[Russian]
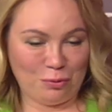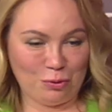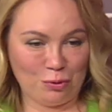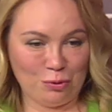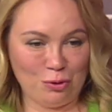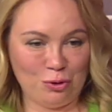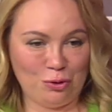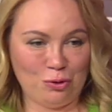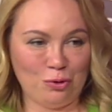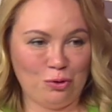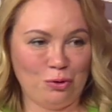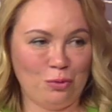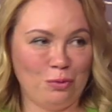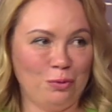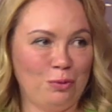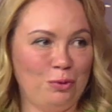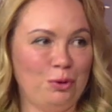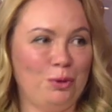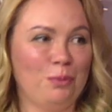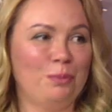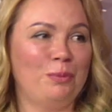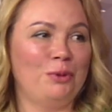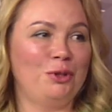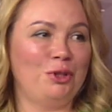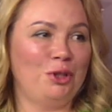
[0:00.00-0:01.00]
полностью, что мы
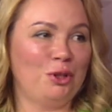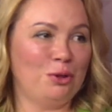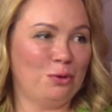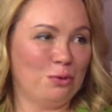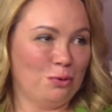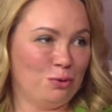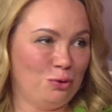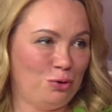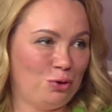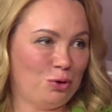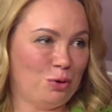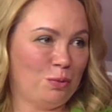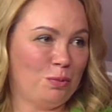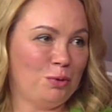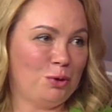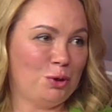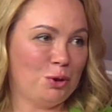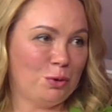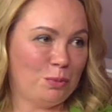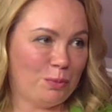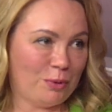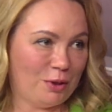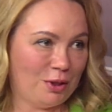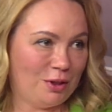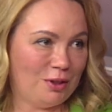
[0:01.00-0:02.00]
будем потихонечку,
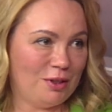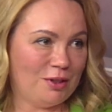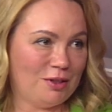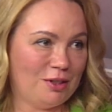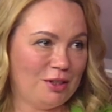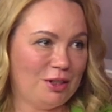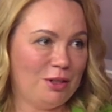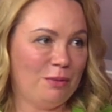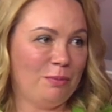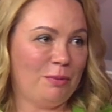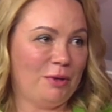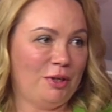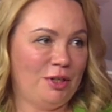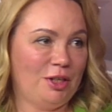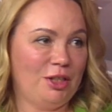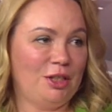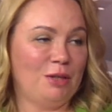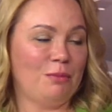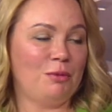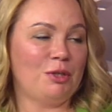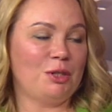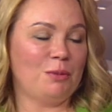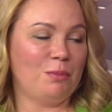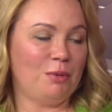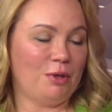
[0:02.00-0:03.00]
поступательно mm с этим
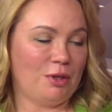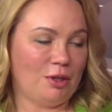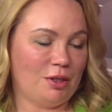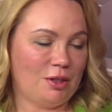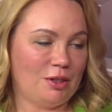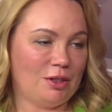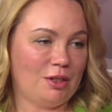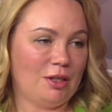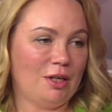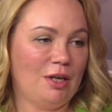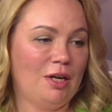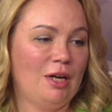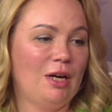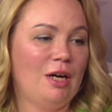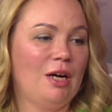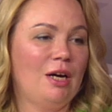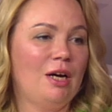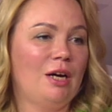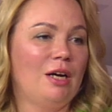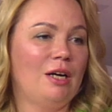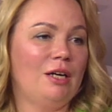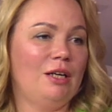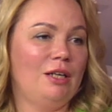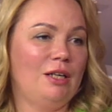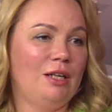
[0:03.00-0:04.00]
понятием разбираться.
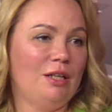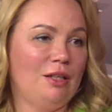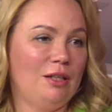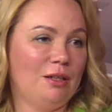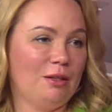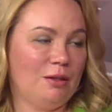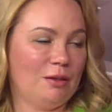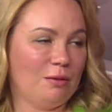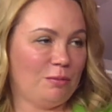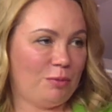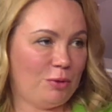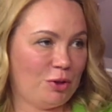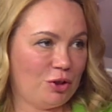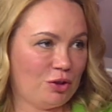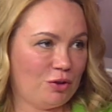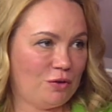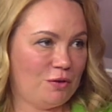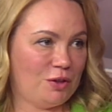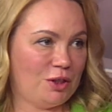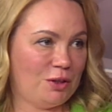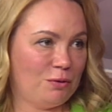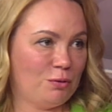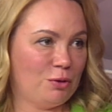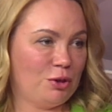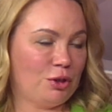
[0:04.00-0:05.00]
И
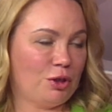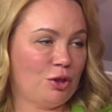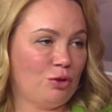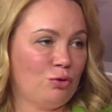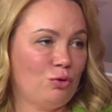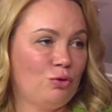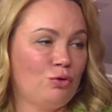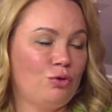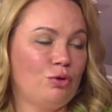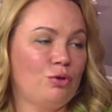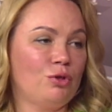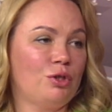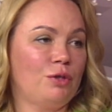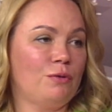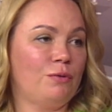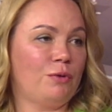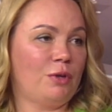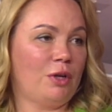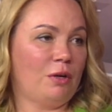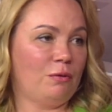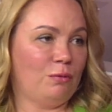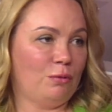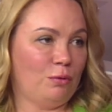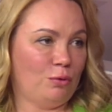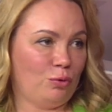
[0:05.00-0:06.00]
прежде всего я скажу, что
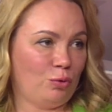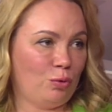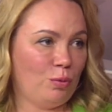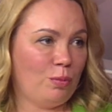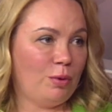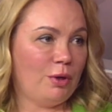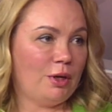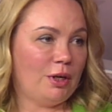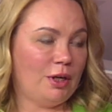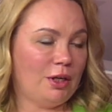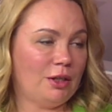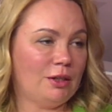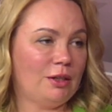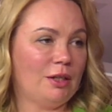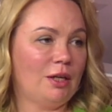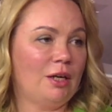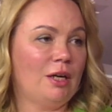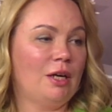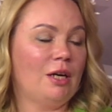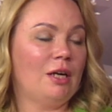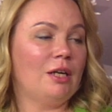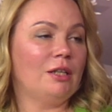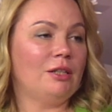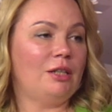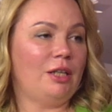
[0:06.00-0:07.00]
цифровой рубль – это
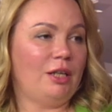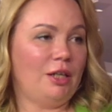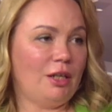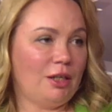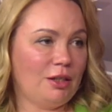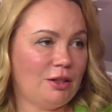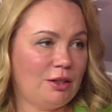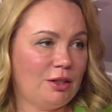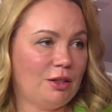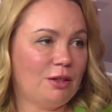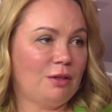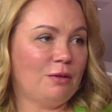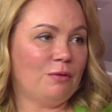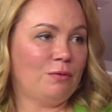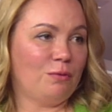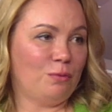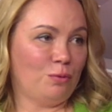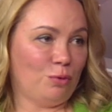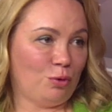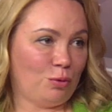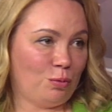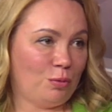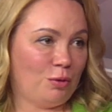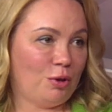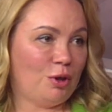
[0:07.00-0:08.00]
третья
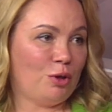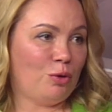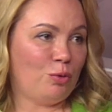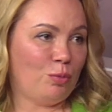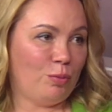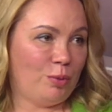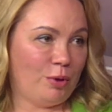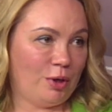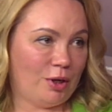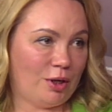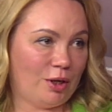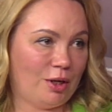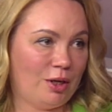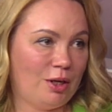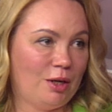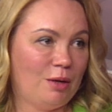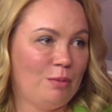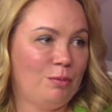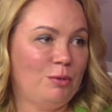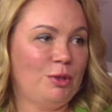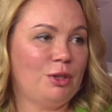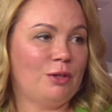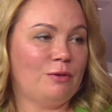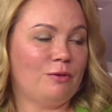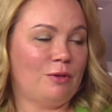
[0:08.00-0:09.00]
форма рубля.
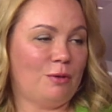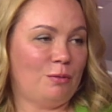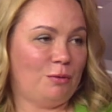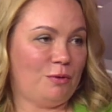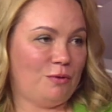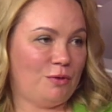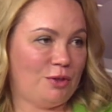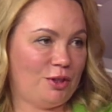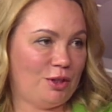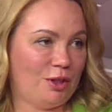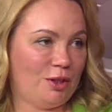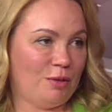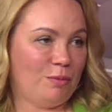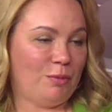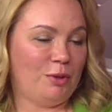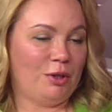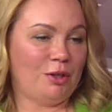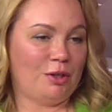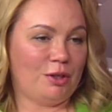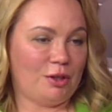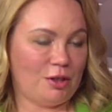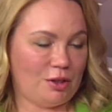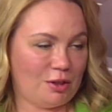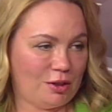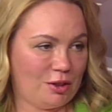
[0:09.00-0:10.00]
Мы с вами все
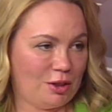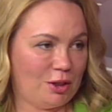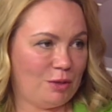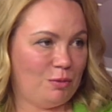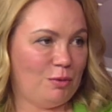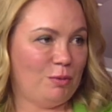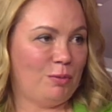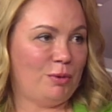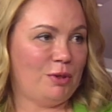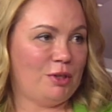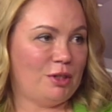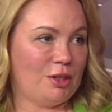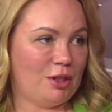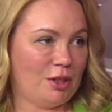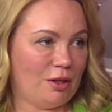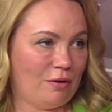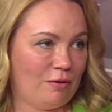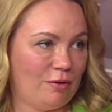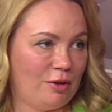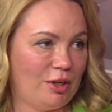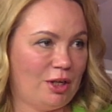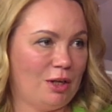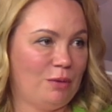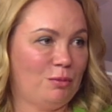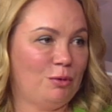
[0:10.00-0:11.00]
прекрасно себе
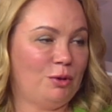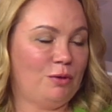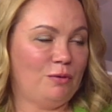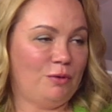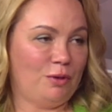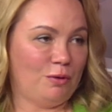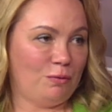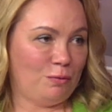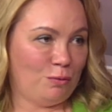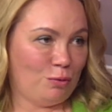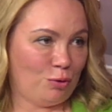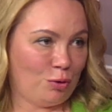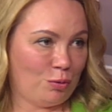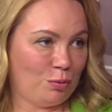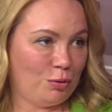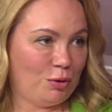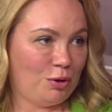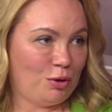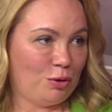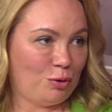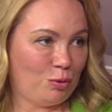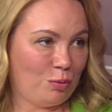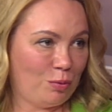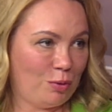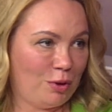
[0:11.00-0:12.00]
представляем две
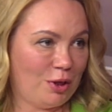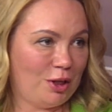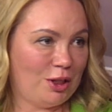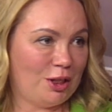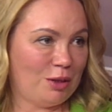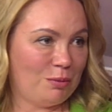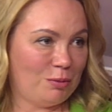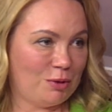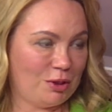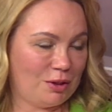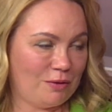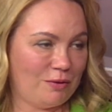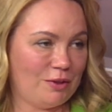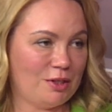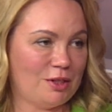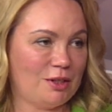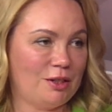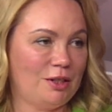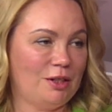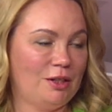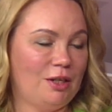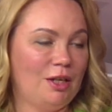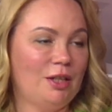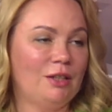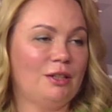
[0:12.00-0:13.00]
формы рубля нам
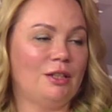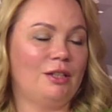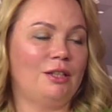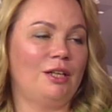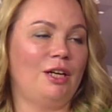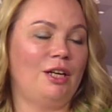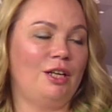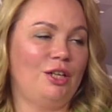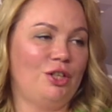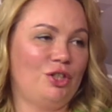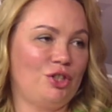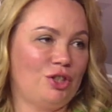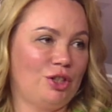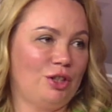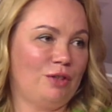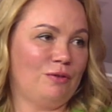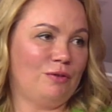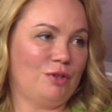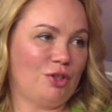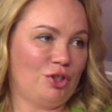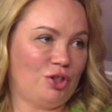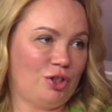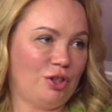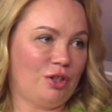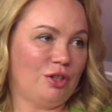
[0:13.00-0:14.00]
известные, да, это наличные в
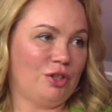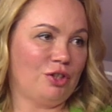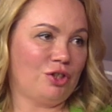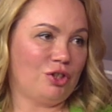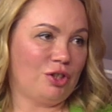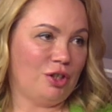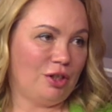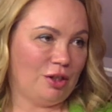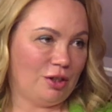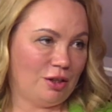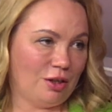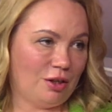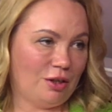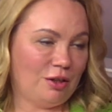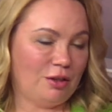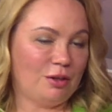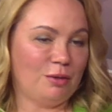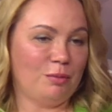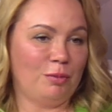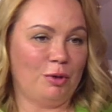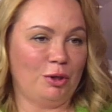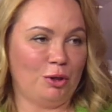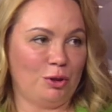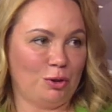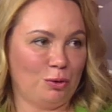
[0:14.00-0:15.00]
наших кошельках,
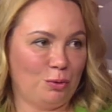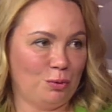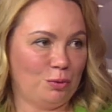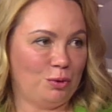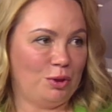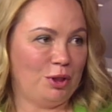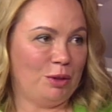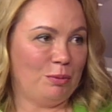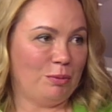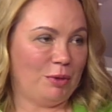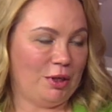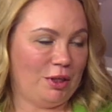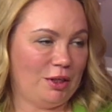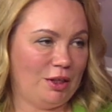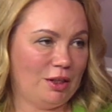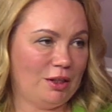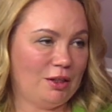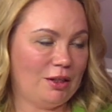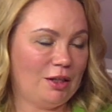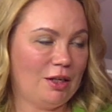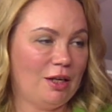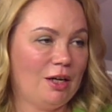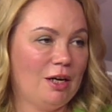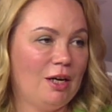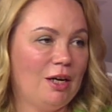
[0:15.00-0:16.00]
банкноты и монеты,
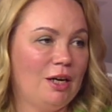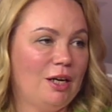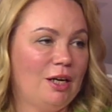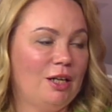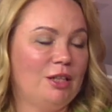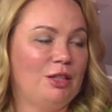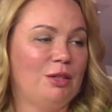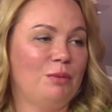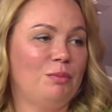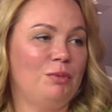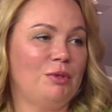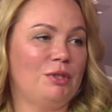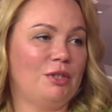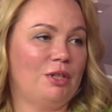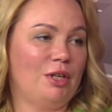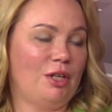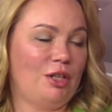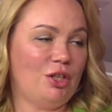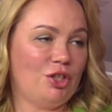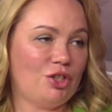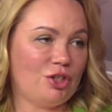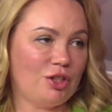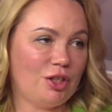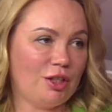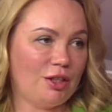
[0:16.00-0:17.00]
монеты, это
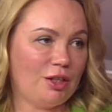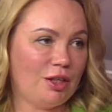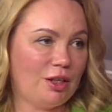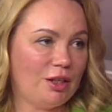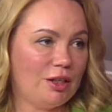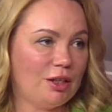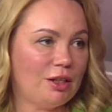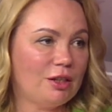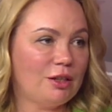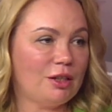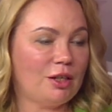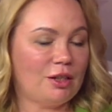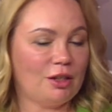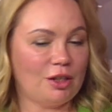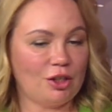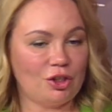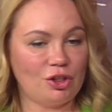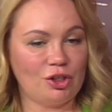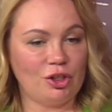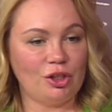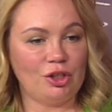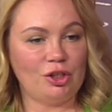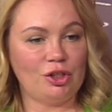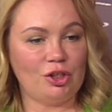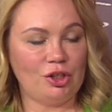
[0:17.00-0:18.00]
безналичные деньги на
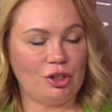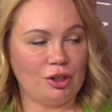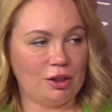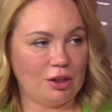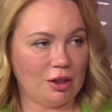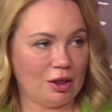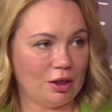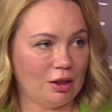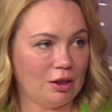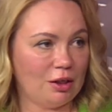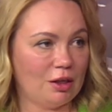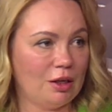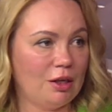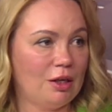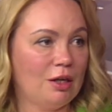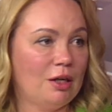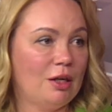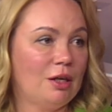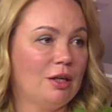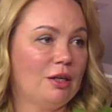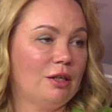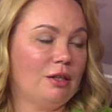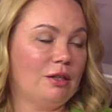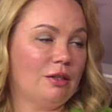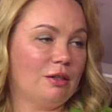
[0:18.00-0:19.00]
наших счетах,
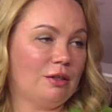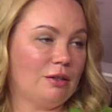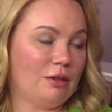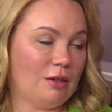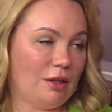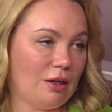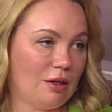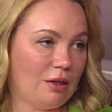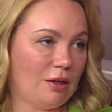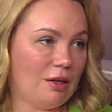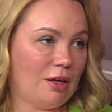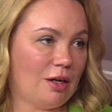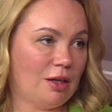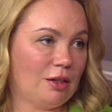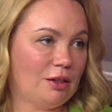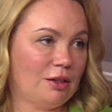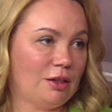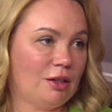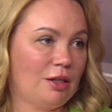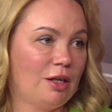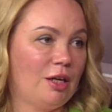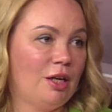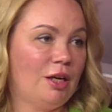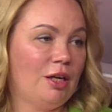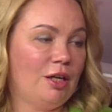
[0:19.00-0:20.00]
э, на
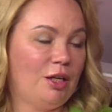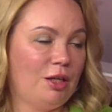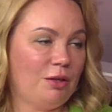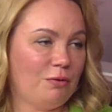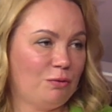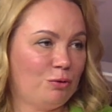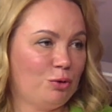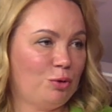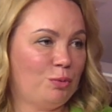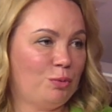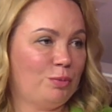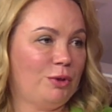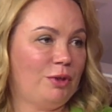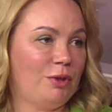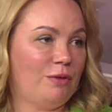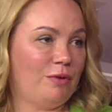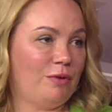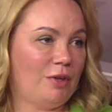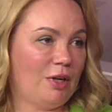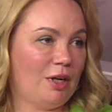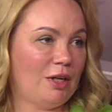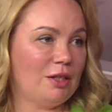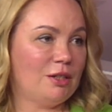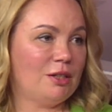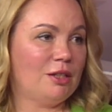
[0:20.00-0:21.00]
картах. И вот
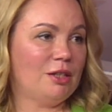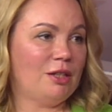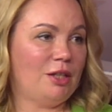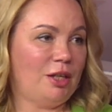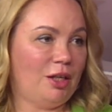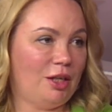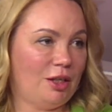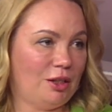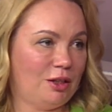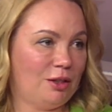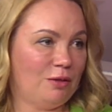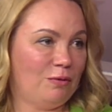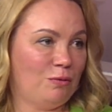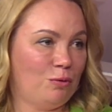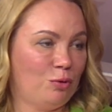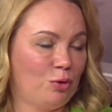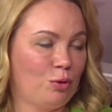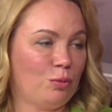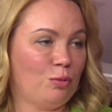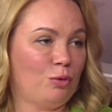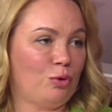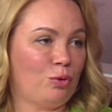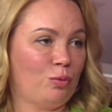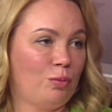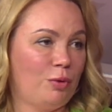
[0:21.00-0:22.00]
появляется третья
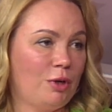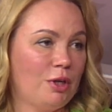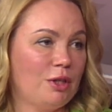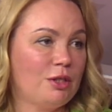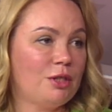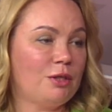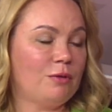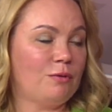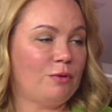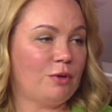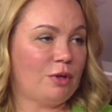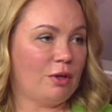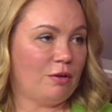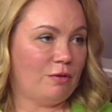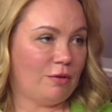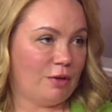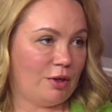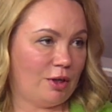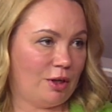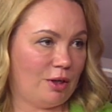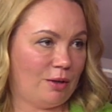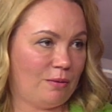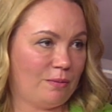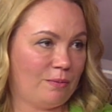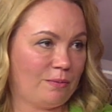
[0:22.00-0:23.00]
форма рубля,
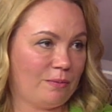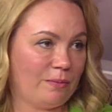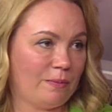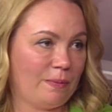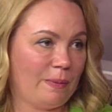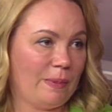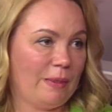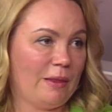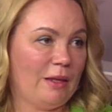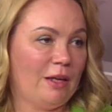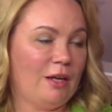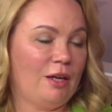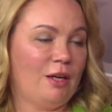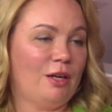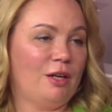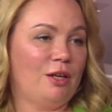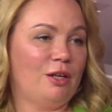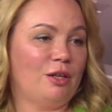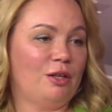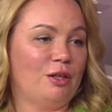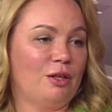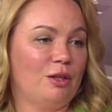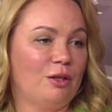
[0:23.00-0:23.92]
цифровая э,